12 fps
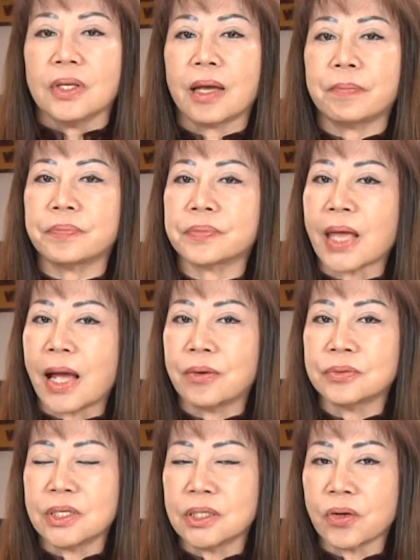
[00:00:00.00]
nhằm
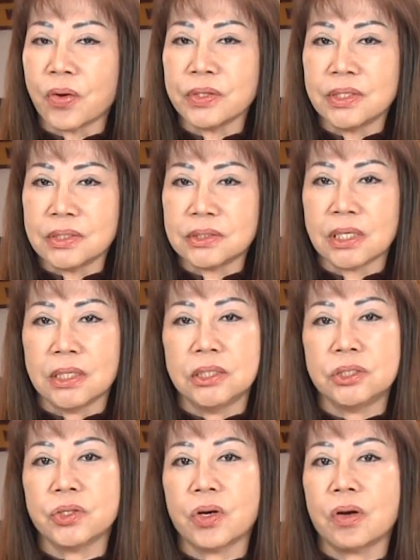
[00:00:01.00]
tạo tiếng nói chính
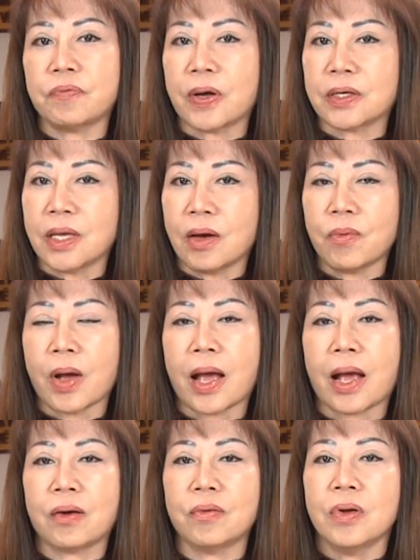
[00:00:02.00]
trị cho Phật giáo Hòa
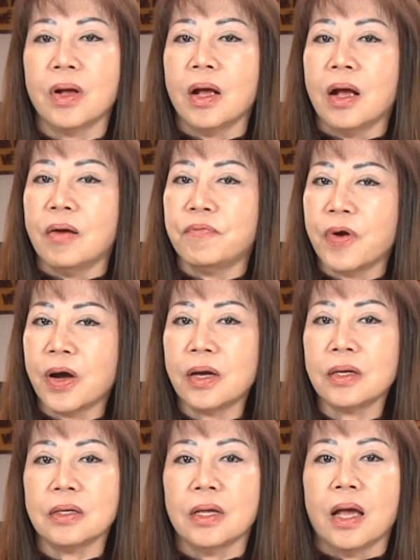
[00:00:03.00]
Hảo
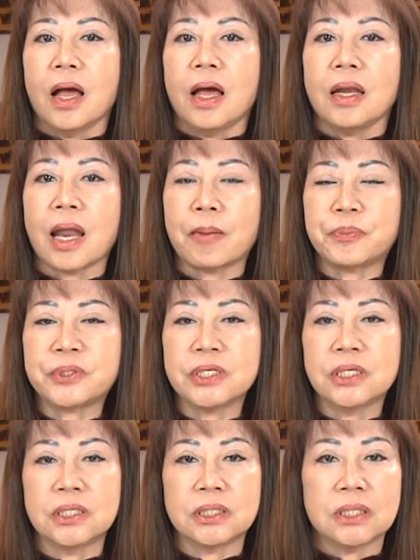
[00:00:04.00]
với lập
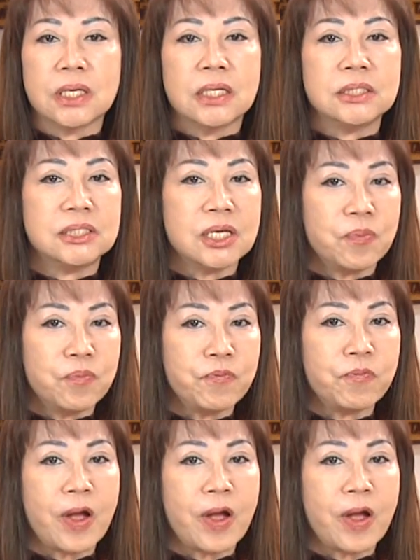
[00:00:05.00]
trường chống